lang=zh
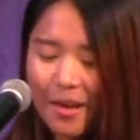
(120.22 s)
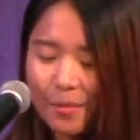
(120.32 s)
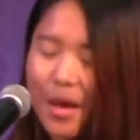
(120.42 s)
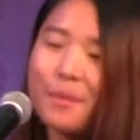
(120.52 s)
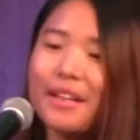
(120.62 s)

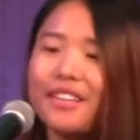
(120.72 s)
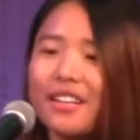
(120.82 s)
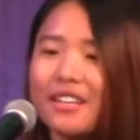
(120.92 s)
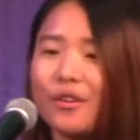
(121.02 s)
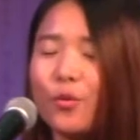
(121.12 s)
慢慢
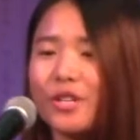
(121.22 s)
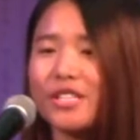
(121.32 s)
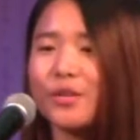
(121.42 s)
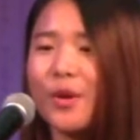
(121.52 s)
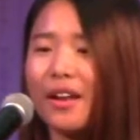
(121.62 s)
的，我
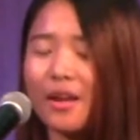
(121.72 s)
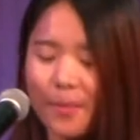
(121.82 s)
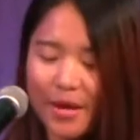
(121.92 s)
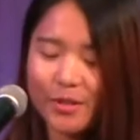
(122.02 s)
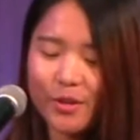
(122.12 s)
习惯了
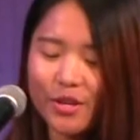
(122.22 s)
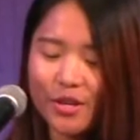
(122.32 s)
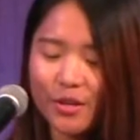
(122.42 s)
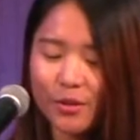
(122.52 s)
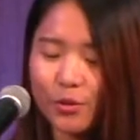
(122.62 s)
每周
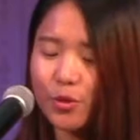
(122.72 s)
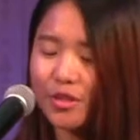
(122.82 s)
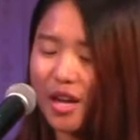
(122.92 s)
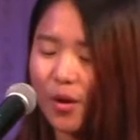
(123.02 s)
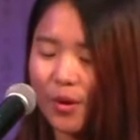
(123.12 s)
日
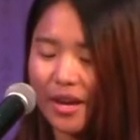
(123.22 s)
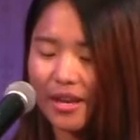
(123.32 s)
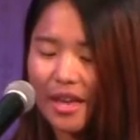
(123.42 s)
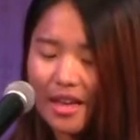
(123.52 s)
教会。